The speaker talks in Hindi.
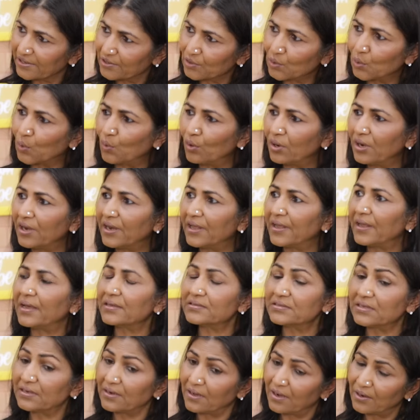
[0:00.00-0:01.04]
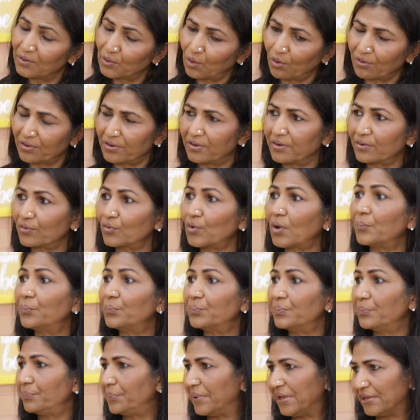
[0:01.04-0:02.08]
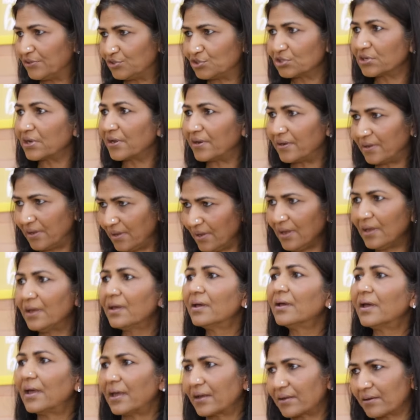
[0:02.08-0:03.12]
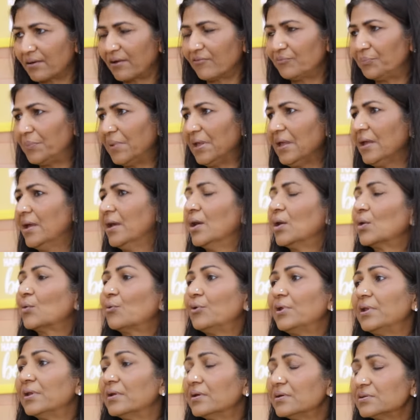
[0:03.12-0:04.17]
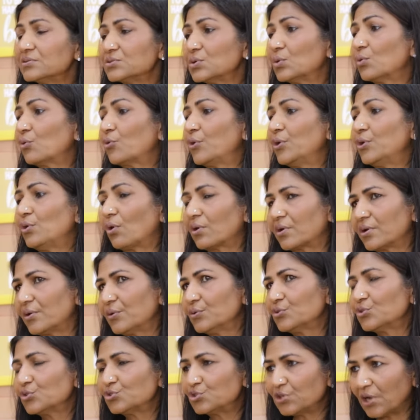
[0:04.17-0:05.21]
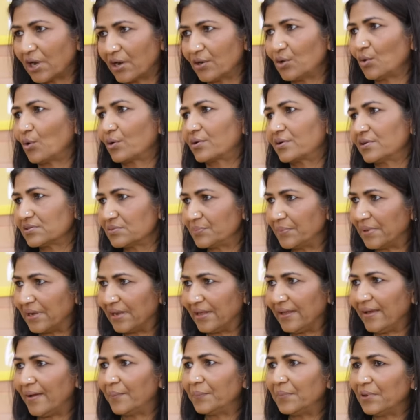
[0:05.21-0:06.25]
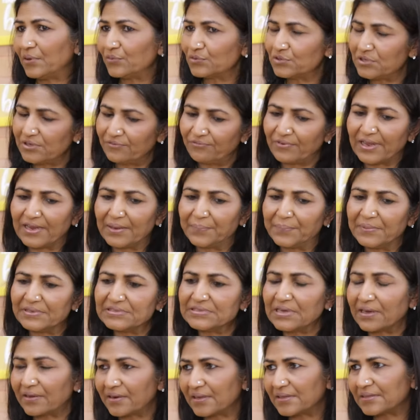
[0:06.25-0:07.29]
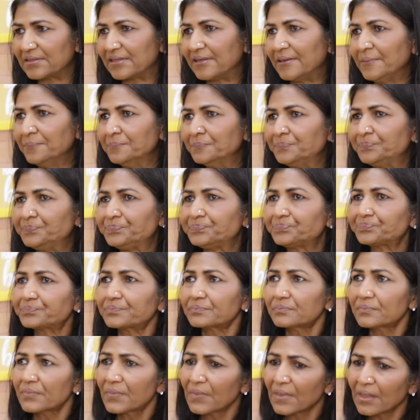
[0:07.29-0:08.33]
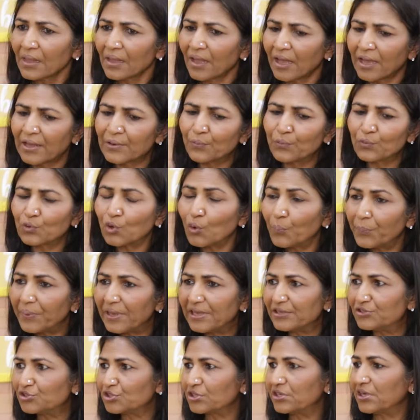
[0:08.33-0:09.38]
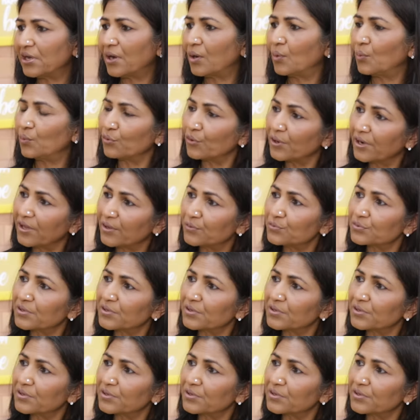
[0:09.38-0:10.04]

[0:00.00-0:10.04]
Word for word: किट खोल लें ऐसे हाँ डॉक्टर को आप पेज करिए एयरक्राफ्ट में कोई नर्स हो कोई डॉक्टर हो तो चार डॉक्टर्स मिले हम उसी फ्लाइट में जा रहे थे एंड उनको पेज किया उन्होंने